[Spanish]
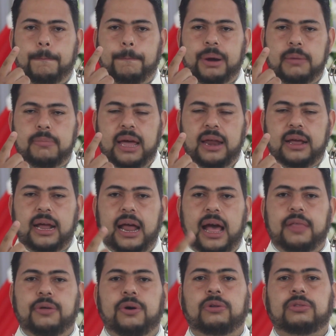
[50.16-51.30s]
Primer
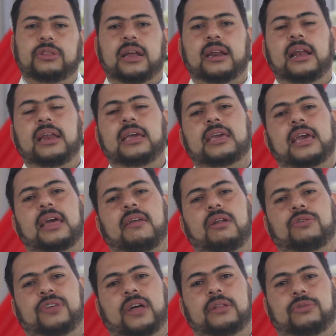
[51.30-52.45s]
grado de reliquia de
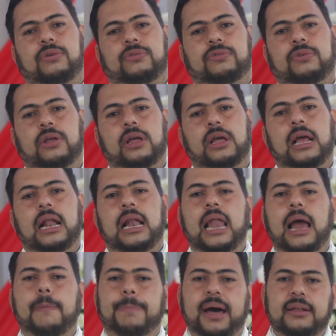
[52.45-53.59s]
los santos,
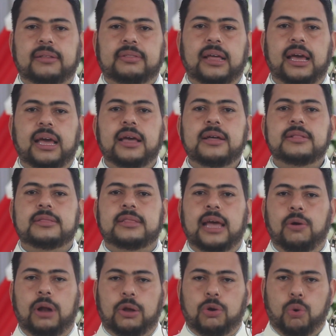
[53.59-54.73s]
la parte
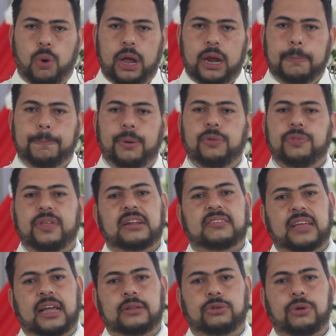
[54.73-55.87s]
del cuerpo del
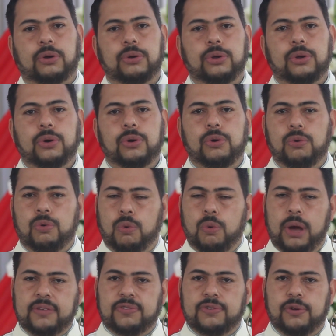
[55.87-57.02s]
santo, un
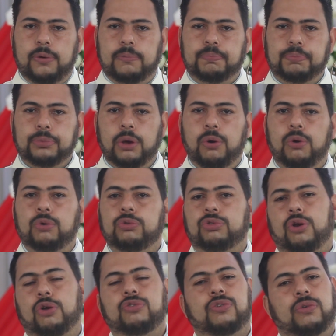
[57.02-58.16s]
hueso, un
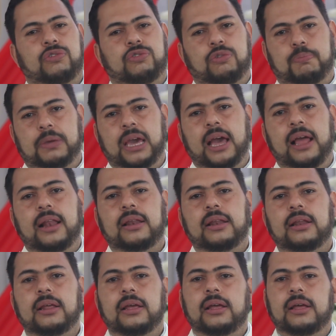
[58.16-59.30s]
trozo de su piel,
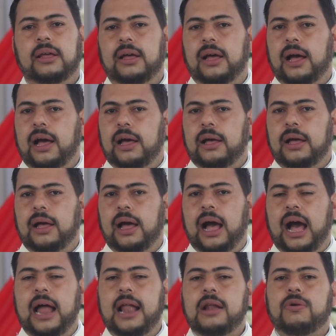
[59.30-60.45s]

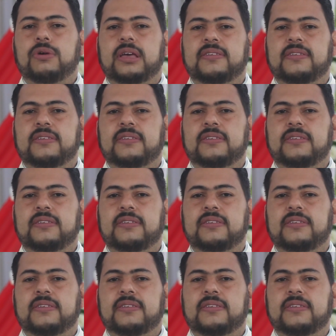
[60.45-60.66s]
algo